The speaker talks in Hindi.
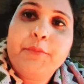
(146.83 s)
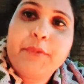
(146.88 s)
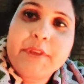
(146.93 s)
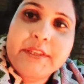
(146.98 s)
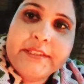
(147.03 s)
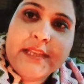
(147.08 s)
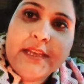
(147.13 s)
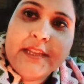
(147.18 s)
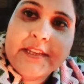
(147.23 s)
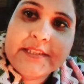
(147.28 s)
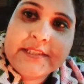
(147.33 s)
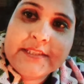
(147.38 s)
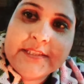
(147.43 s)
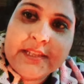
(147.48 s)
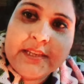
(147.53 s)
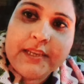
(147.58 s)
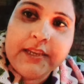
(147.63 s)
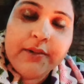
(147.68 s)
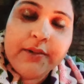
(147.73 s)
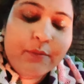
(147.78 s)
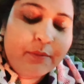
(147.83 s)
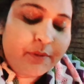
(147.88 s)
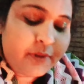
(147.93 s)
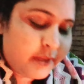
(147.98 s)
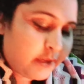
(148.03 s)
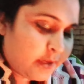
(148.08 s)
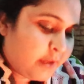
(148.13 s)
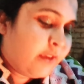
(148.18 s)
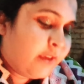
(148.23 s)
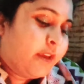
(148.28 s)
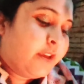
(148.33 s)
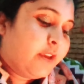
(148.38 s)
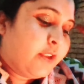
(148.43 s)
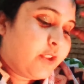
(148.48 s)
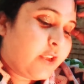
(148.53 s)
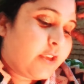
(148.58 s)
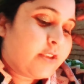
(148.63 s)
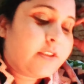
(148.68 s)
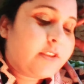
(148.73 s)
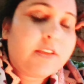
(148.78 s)
फिर सारी चीज़ें लेट होंगी
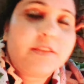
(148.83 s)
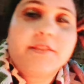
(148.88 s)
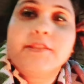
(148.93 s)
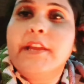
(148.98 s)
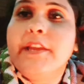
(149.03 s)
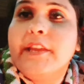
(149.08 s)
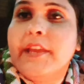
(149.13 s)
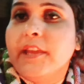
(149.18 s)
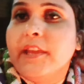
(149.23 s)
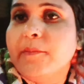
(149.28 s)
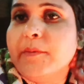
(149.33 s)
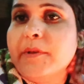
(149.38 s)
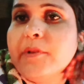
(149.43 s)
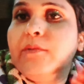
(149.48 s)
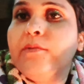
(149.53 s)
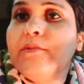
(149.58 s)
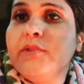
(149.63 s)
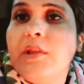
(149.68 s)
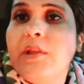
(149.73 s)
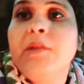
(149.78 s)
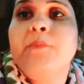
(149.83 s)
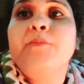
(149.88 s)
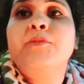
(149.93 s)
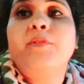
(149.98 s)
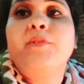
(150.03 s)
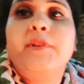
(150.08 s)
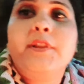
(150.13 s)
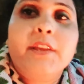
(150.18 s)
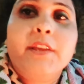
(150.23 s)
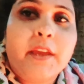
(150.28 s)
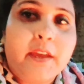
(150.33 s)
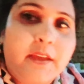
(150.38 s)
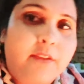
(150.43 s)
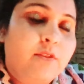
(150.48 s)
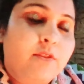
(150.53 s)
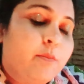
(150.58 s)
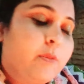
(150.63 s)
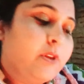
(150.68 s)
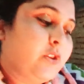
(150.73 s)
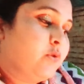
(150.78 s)
तो इससे अच्छा यहीं पर रुक जाओ जब छुट्टी है
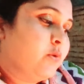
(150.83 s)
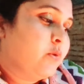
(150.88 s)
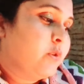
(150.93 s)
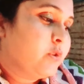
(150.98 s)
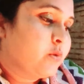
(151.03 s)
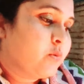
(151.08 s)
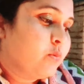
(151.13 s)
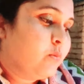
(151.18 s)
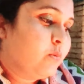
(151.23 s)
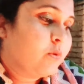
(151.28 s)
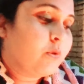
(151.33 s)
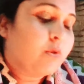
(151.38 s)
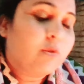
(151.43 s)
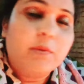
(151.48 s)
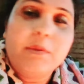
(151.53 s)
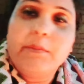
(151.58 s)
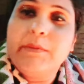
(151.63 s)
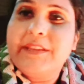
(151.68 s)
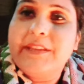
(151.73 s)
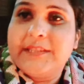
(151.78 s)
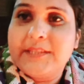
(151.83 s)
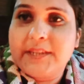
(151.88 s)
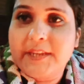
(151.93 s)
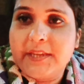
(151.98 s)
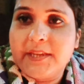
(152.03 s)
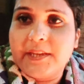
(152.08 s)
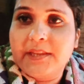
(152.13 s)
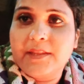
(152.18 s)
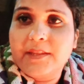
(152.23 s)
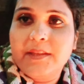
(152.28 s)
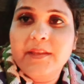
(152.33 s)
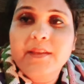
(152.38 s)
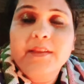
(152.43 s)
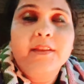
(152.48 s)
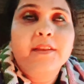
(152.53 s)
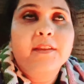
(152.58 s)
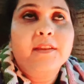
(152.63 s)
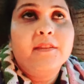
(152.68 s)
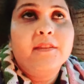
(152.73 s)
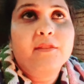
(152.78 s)
तो बच्चों को स्कूल तो तुम्हें भेजना ही नहीं है
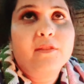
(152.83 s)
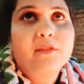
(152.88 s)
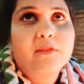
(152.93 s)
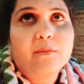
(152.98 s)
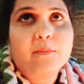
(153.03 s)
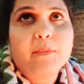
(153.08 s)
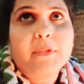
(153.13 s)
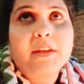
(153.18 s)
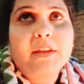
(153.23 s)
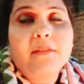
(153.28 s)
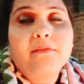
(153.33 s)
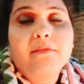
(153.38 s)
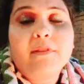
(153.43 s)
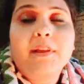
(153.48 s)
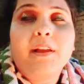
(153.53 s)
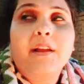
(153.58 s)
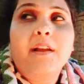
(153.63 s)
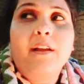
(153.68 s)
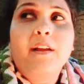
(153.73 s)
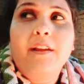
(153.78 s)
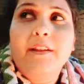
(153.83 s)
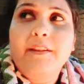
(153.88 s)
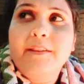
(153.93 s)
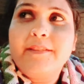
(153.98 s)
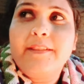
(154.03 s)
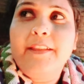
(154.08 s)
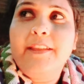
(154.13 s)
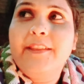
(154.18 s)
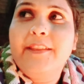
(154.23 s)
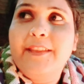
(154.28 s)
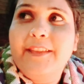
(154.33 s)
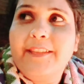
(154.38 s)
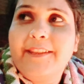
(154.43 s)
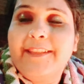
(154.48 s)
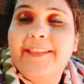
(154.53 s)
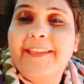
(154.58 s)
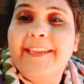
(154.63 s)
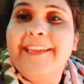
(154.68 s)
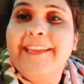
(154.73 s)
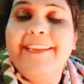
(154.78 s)
तो मैंने कहा हाथ सही कह
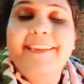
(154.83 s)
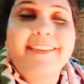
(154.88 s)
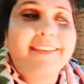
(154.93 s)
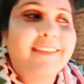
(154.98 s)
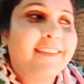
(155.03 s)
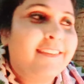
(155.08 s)
रही है